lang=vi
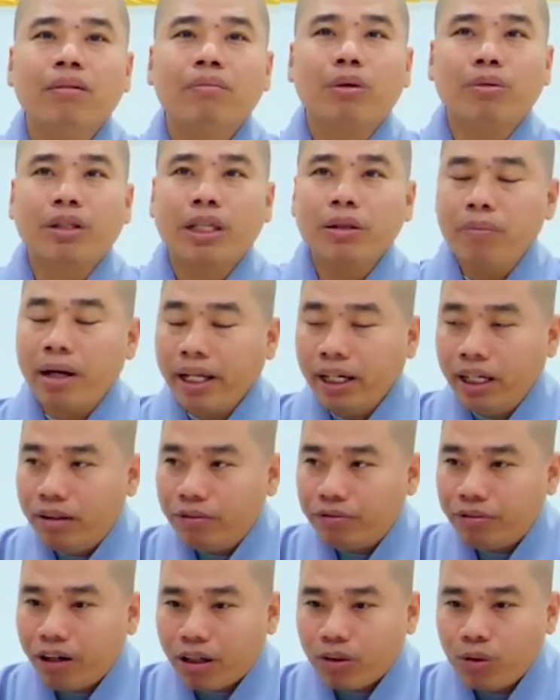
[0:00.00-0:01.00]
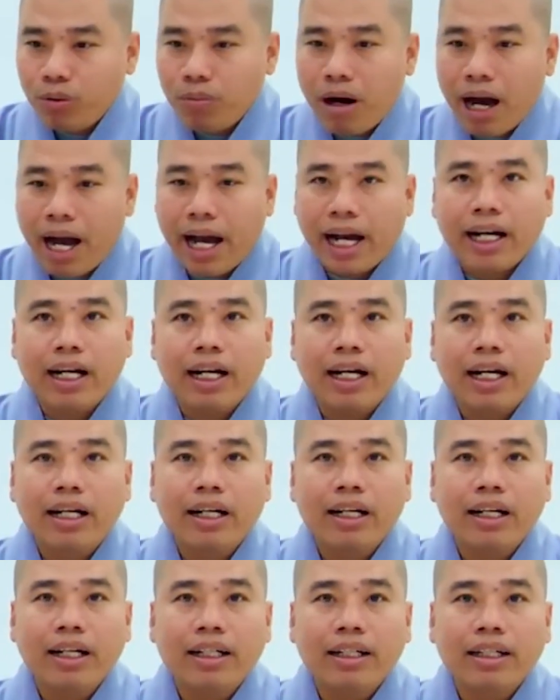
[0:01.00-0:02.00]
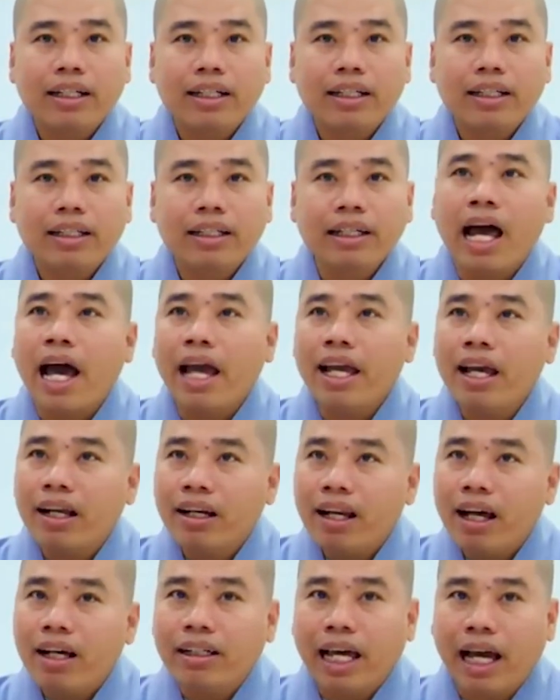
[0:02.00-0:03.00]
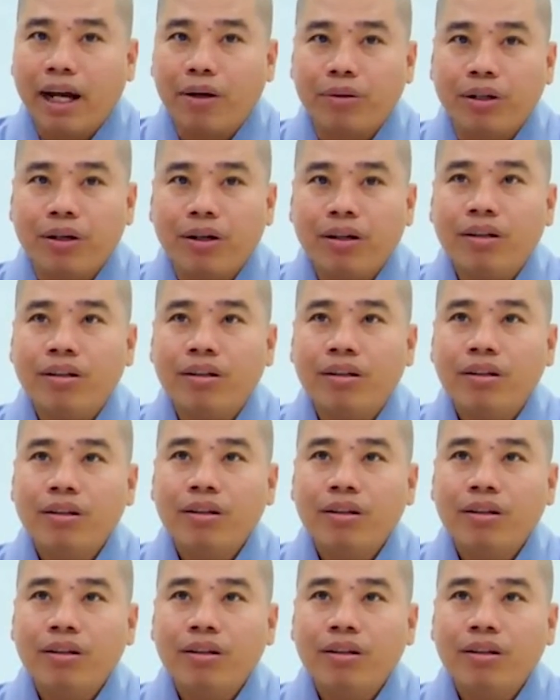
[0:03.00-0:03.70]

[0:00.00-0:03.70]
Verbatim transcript: Một chiếc máy niệm Phật của bạn để ở nơi nào đó,